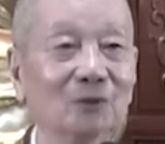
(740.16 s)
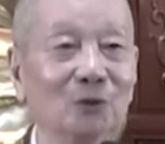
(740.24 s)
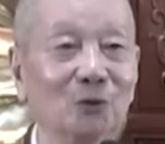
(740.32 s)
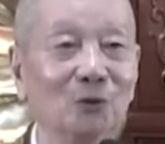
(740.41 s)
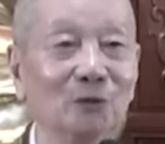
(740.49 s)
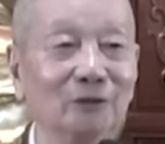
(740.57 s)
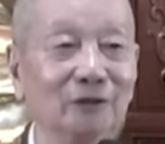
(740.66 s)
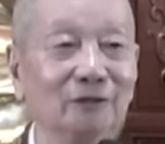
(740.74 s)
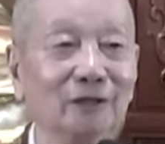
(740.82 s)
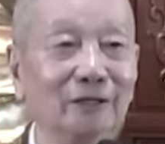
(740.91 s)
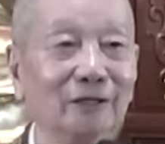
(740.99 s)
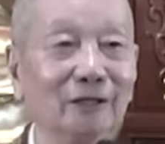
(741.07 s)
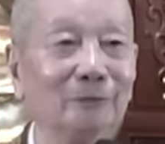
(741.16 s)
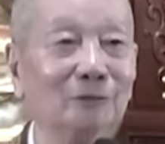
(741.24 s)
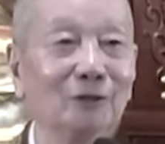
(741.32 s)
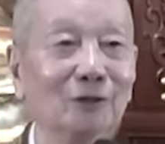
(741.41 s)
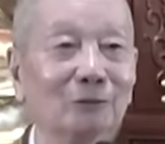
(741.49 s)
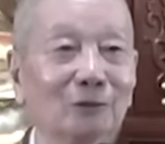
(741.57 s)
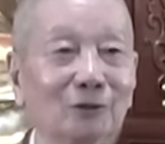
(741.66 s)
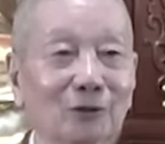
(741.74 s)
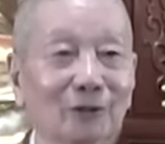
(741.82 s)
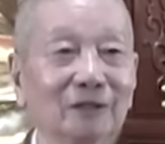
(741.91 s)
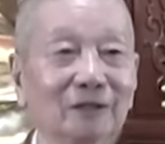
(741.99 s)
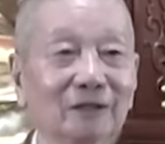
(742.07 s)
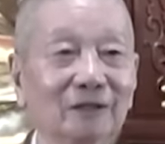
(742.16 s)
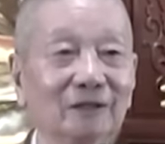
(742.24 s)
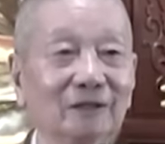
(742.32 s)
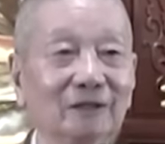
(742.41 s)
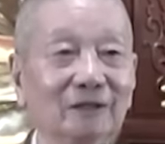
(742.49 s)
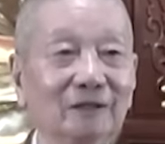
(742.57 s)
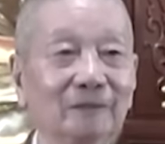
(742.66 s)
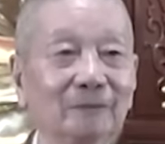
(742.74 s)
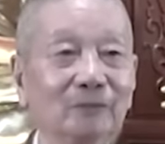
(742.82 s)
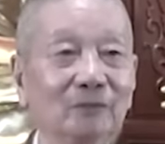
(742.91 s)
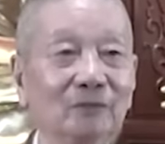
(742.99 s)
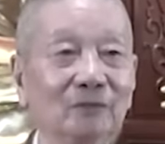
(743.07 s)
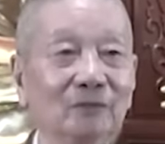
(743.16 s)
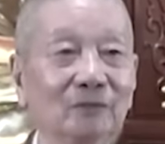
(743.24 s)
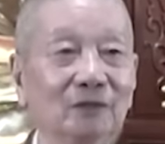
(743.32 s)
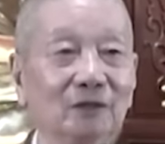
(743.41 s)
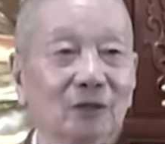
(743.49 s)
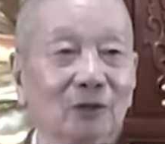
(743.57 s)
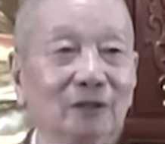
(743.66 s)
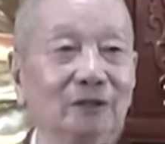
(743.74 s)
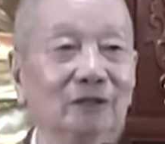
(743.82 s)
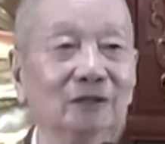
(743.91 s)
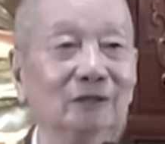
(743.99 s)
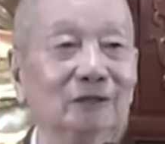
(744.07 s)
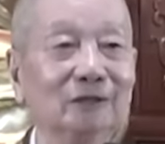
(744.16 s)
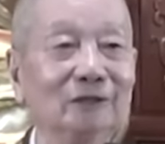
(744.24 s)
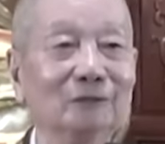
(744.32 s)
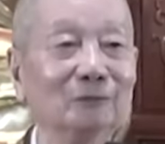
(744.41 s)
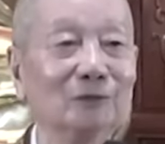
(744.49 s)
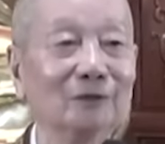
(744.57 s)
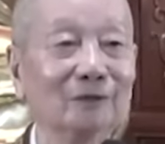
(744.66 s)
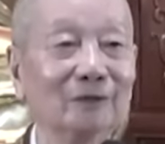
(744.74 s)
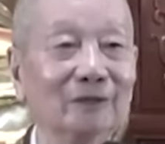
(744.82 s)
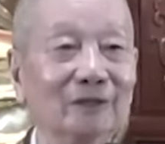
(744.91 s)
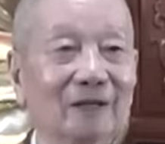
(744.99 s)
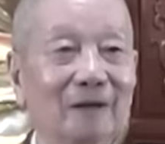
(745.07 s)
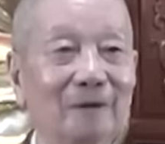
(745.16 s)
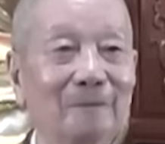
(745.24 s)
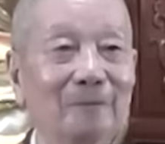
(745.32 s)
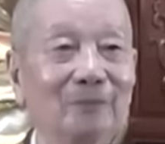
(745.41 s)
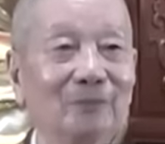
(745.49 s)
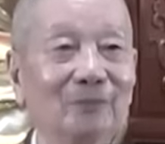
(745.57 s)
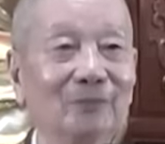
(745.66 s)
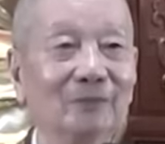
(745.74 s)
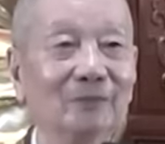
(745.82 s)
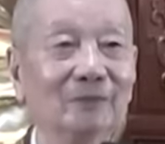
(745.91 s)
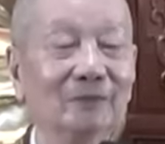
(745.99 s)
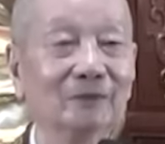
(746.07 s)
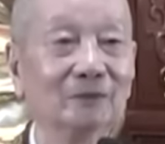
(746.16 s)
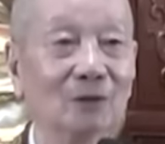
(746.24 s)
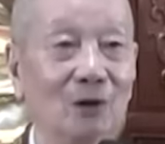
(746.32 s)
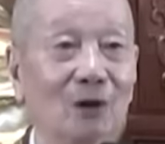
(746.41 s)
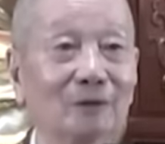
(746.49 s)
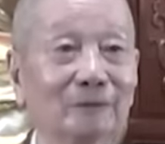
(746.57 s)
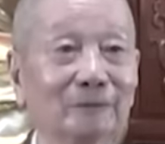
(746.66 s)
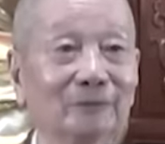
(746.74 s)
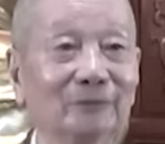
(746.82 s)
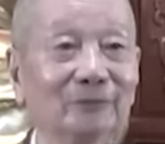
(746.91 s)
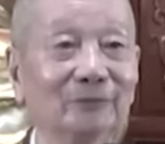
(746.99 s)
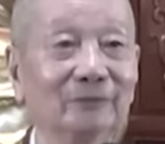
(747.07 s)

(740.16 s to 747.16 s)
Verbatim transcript: luôn luôn giữ chánh niệm chứ không có nói chứ vừa nói vừa cười nó không được rồi khó lắm